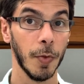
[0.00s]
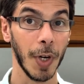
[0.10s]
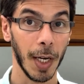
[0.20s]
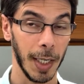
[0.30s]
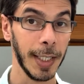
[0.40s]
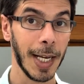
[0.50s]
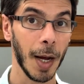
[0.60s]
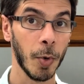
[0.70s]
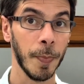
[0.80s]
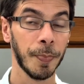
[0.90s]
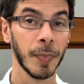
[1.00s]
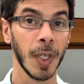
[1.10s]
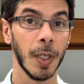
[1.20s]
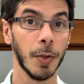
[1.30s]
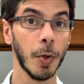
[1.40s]
Voilà, et clairement.
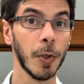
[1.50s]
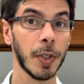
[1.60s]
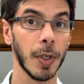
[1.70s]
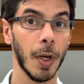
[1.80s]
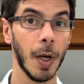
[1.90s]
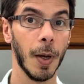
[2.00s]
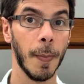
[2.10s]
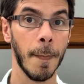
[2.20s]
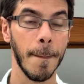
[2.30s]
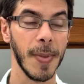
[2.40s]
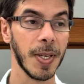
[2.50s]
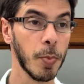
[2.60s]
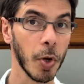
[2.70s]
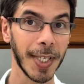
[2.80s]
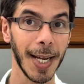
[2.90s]
Donc, c'est
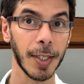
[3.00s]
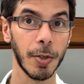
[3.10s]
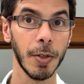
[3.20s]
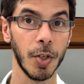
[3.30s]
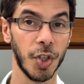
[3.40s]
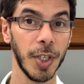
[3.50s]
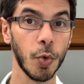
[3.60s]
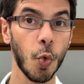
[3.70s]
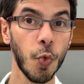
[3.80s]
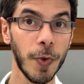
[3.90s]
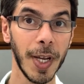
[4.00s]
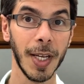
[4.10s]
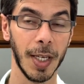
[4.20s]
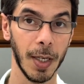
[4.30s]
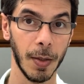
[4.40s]
pour ça que j'ai
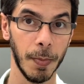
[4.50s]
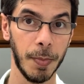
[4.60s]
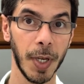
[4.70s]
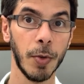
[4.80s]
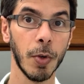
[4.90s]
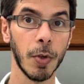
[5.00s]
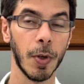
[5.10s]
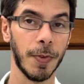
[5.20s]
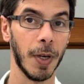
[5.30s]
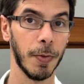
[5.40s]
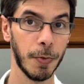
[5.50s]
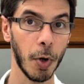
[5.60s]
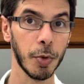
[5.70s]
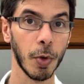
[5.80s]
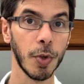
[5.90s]
trouvé, bien heureux, enfin,
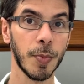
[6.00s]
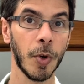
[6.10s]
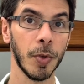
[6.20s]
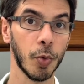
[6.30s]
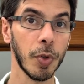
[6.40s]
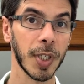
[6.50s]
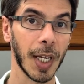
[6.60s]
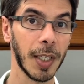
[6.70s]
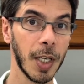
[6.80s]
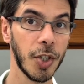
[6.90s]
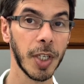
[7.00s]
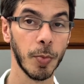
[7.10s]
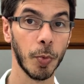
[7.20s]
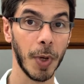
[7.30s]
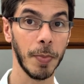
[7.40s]
fort heureusement, d'autres stratégies qui
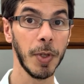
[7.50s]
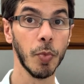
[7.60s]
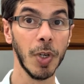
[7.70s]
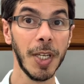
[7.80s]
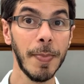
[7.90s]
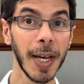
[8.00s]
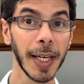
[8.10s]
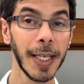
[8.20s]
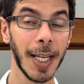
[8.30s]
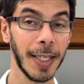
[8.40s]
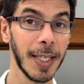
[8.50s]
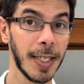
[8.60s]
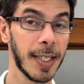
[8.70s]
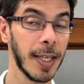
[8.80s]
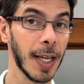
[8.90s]
m'ont permis de me libérer de la
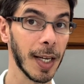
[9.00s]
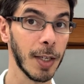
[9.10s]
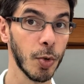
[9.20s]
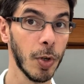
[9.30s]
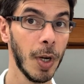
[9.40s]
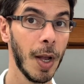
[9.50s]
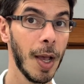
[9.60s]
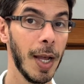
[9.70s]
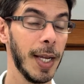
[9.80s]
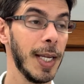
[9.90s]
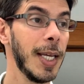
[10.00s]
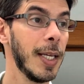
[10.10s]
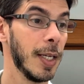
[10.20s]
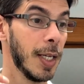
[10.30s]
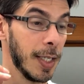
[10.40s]
nécessité d'un réseau,
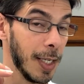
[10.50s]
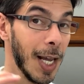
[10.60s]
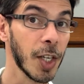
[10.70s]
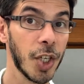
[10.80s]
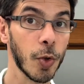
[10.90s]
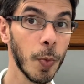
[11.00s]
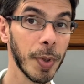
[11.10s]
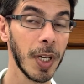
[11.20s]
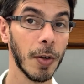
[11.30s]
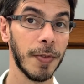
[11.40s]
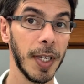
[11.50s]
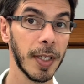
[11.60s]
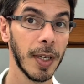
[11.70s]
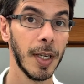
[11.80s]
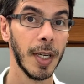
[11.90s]
et c'est là que j'ai compris, en
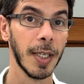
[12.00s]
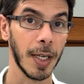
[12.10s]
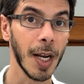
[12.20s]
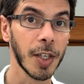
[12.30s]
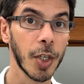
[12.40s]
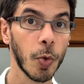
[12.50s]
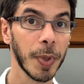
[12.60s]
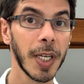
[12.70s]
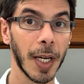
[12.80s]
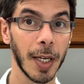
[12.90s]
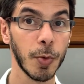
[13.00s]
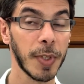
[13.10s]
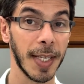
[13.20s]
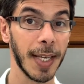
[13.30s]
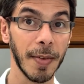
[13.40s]
fait. C'est là que j'ai compris qu'un réseau,
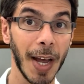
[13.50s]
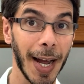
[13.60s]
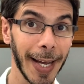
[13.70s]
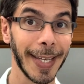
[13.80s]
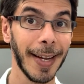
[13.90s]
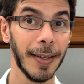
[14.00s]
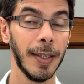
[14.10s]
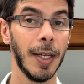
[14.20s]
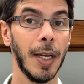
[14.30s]
ça servait à rien.